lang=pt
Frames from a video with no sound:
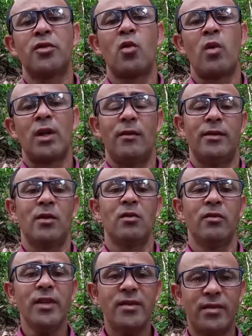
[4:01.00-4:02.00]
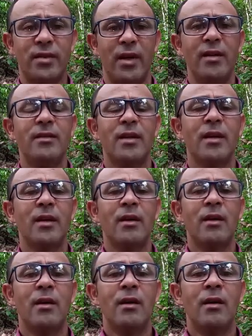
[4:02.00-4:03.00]
50, versículo 26,
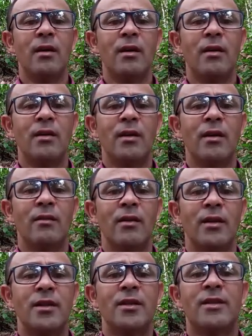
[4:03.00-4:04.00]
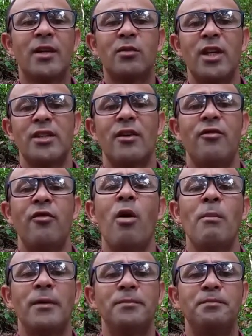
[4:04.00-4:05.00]
dizendo desta
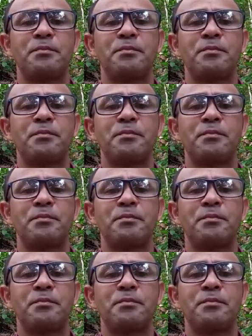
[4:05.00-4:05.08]
forma: